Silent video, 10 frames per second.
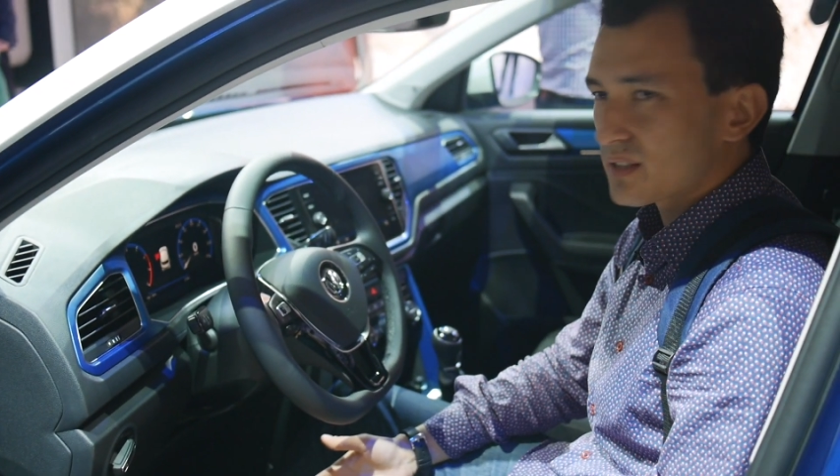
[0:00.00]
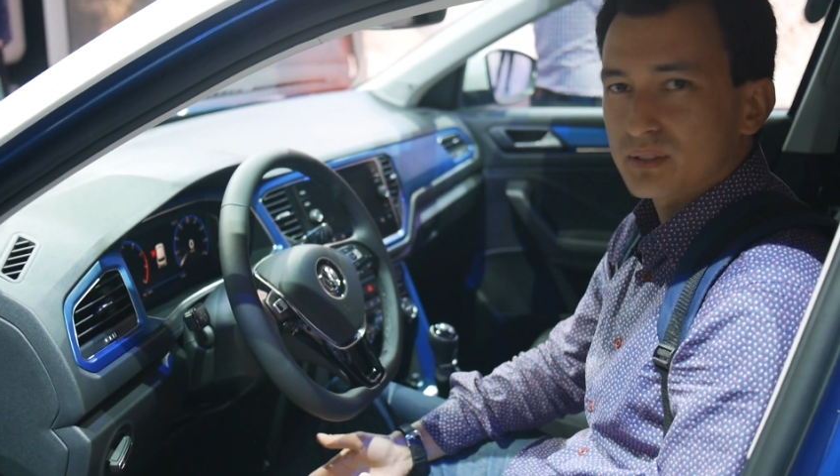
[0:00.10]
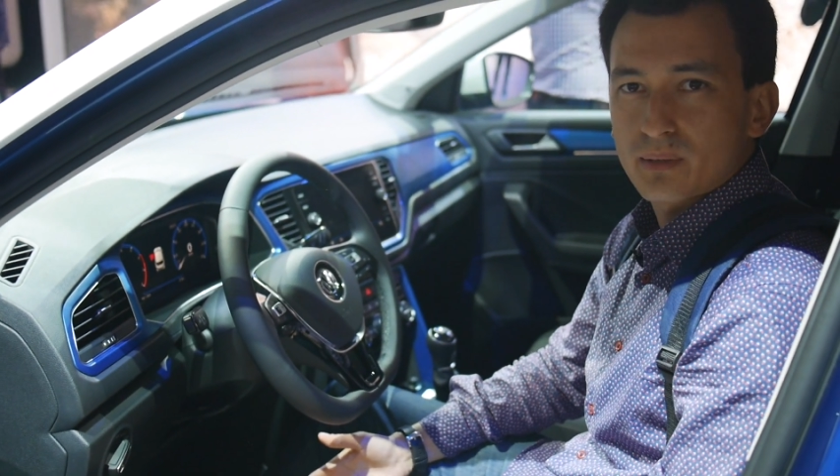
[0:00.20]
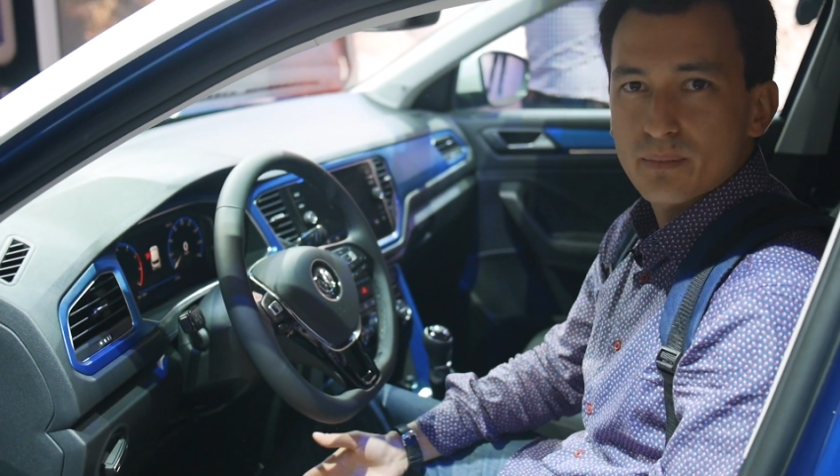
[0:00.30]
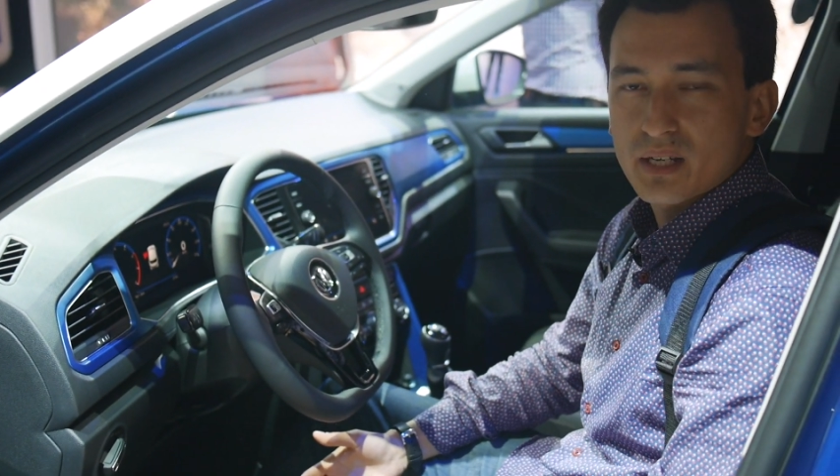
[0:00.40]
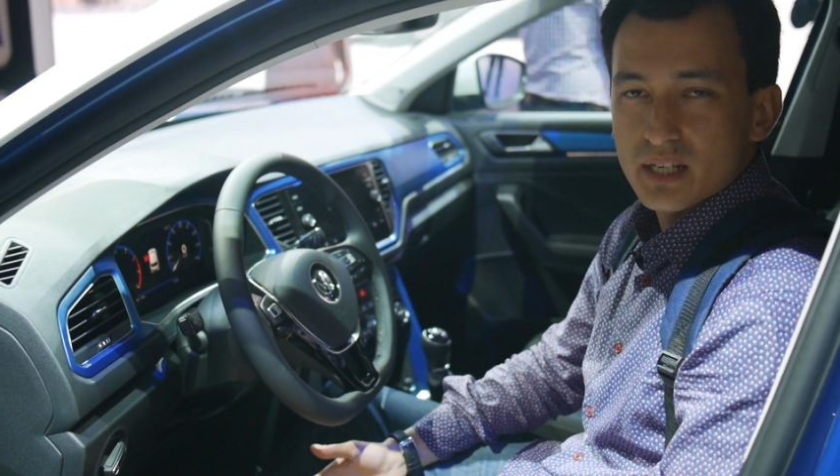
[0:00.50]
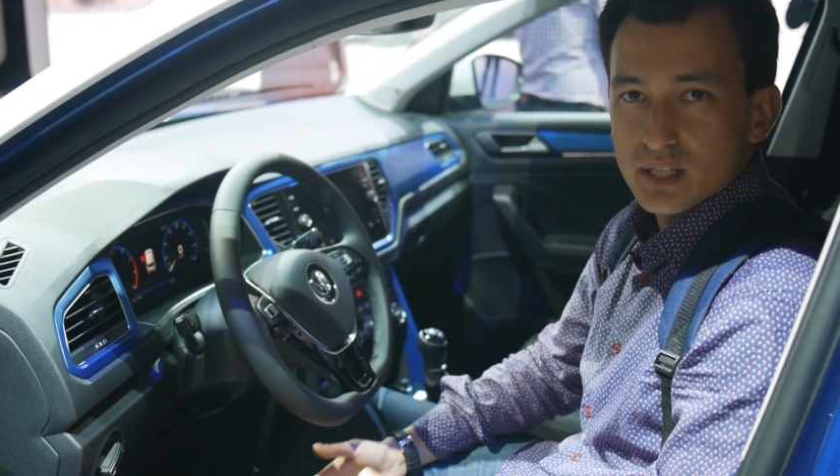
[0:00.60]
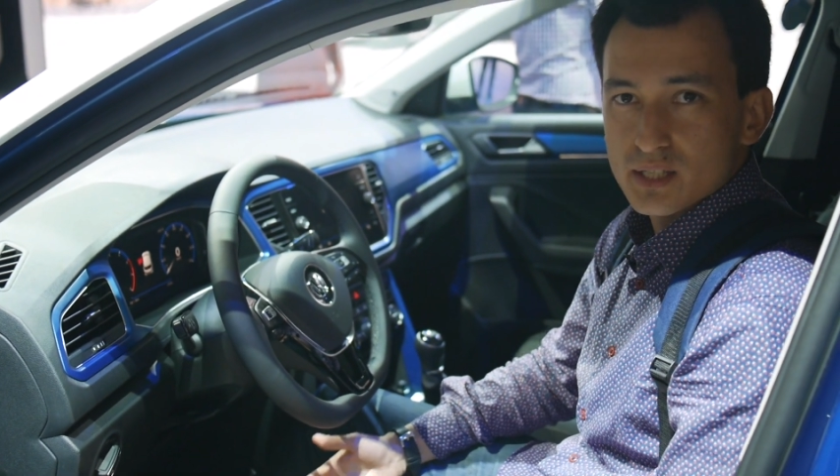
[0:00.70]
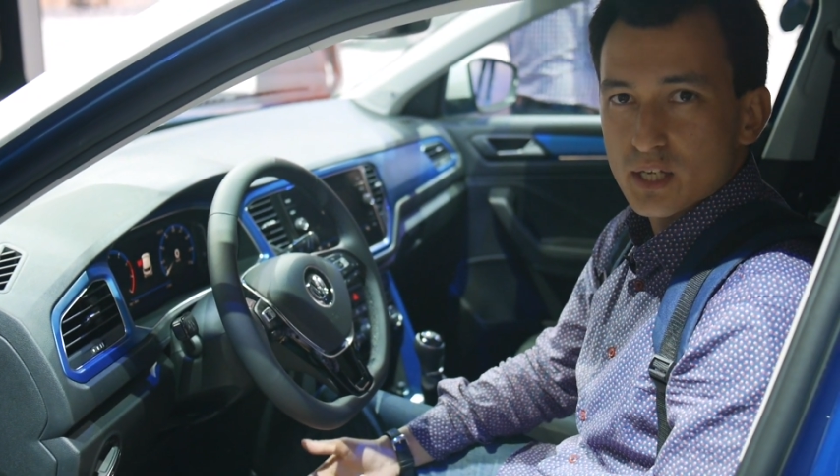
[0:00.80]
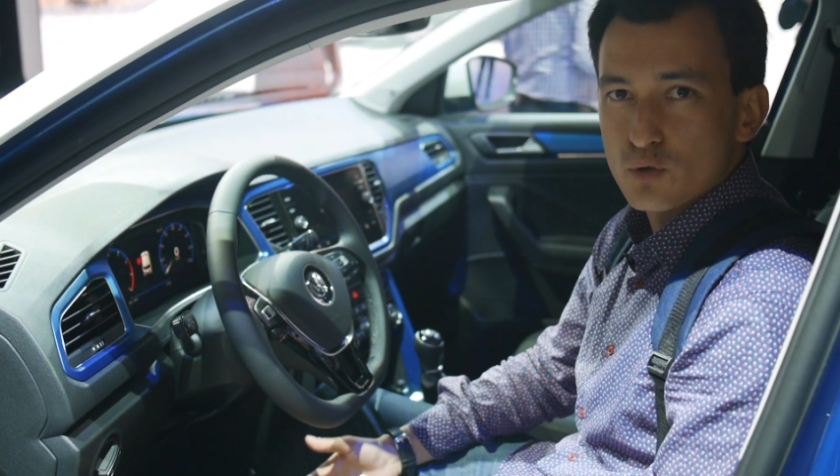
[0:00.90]
автомобили
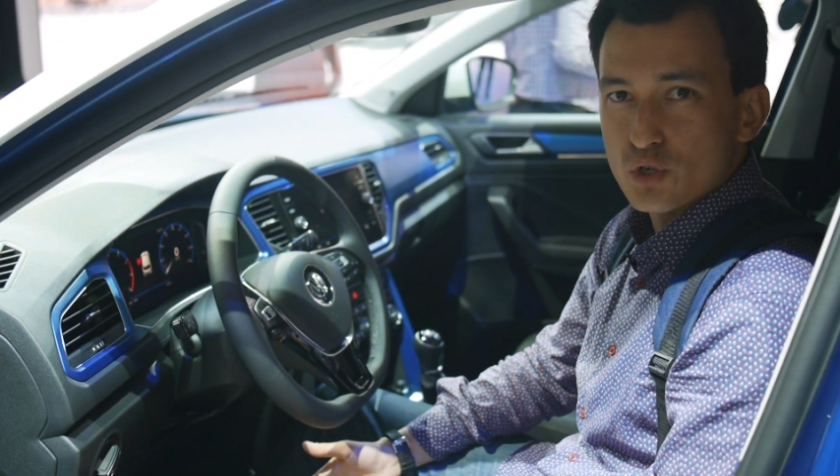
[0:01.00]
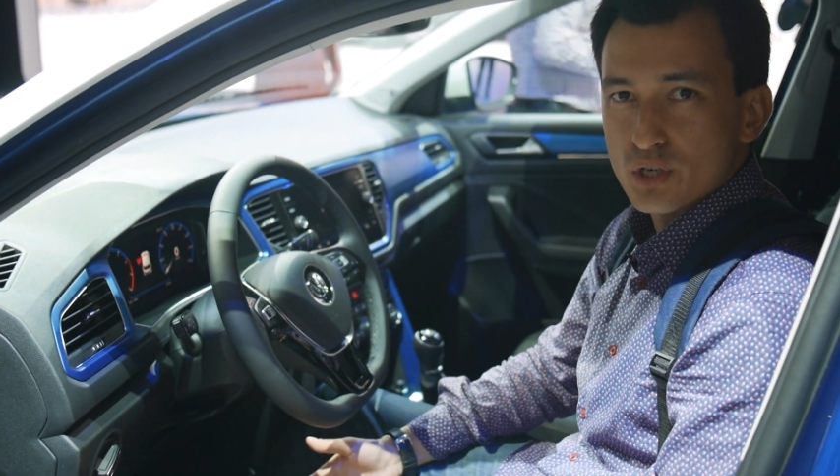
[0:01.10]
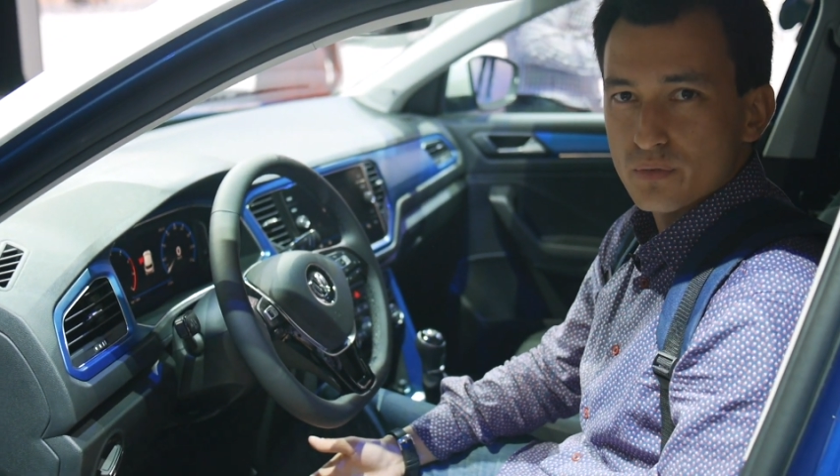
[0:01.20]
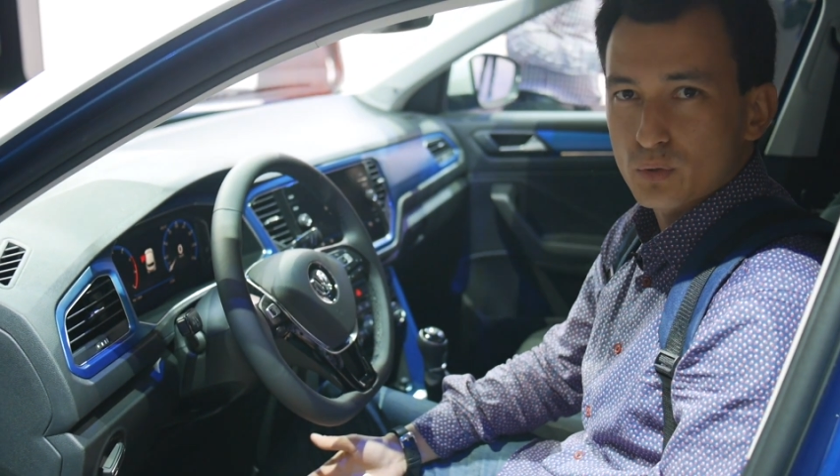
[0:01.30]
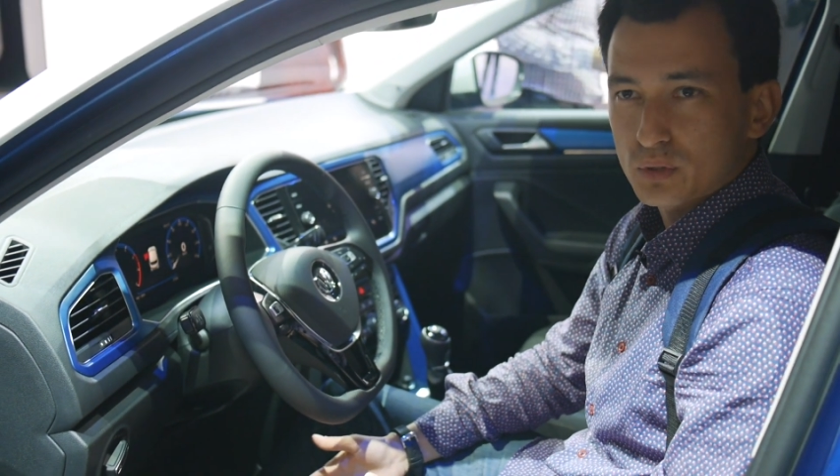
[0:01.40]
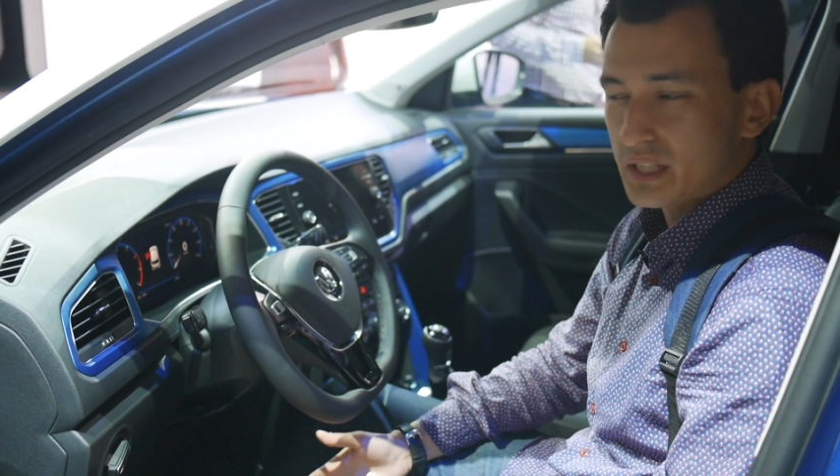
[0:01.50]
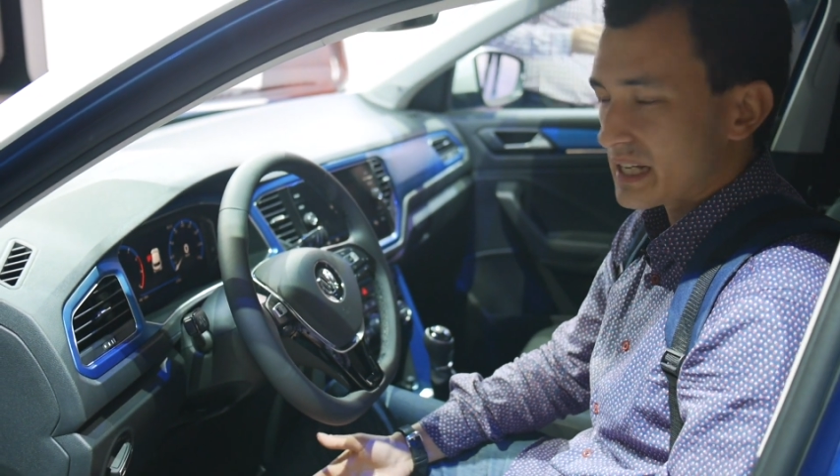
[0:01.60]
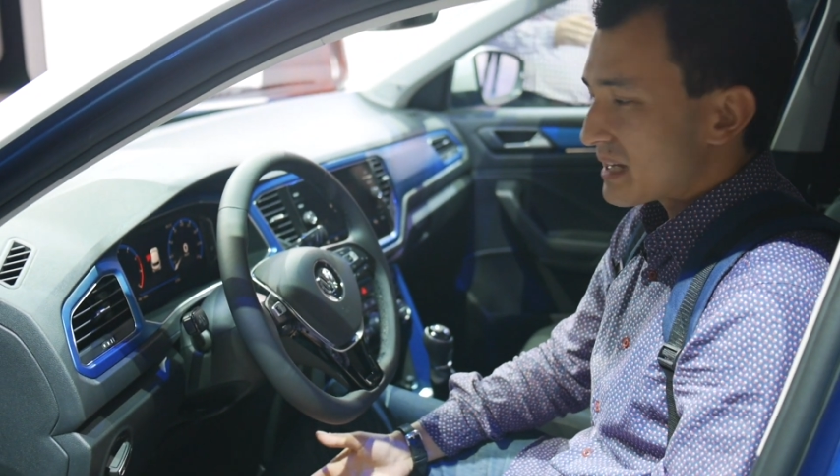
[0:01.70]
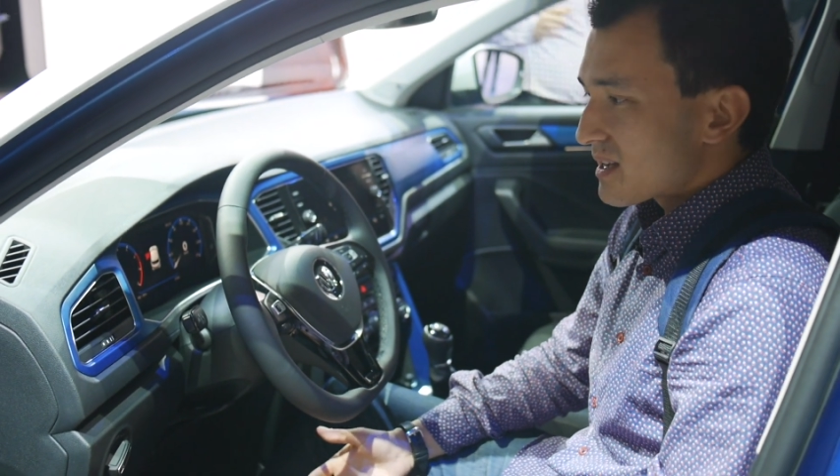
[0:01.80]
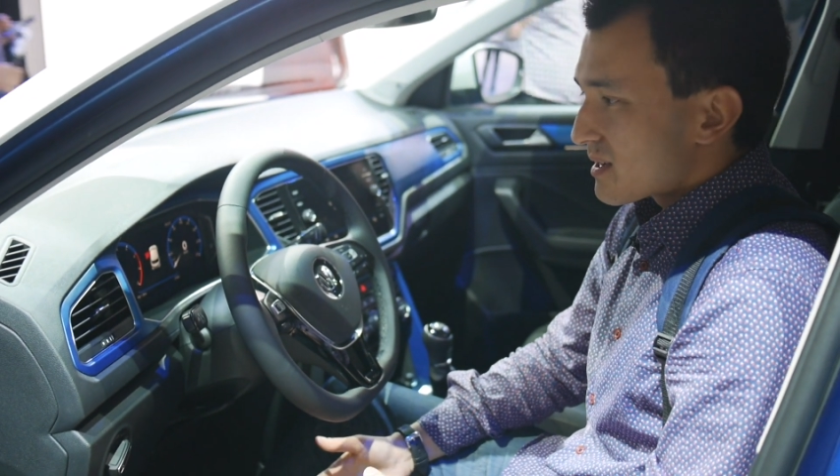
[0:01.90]
и снаружи, и внутри.